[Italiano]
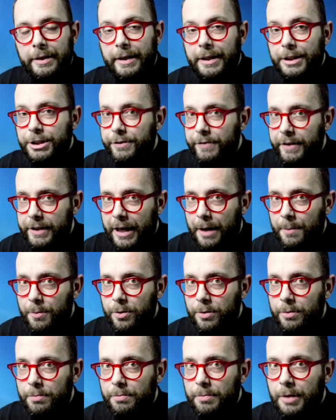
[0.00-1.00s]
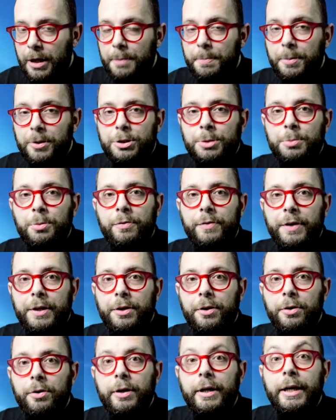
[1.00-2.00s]
e ci vediamo al prossimo
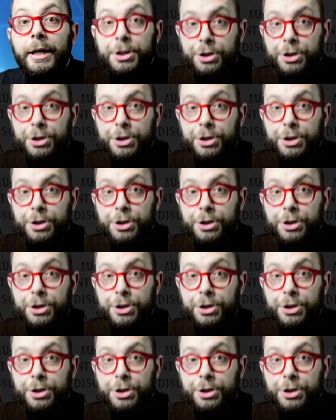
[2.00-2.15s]
video. E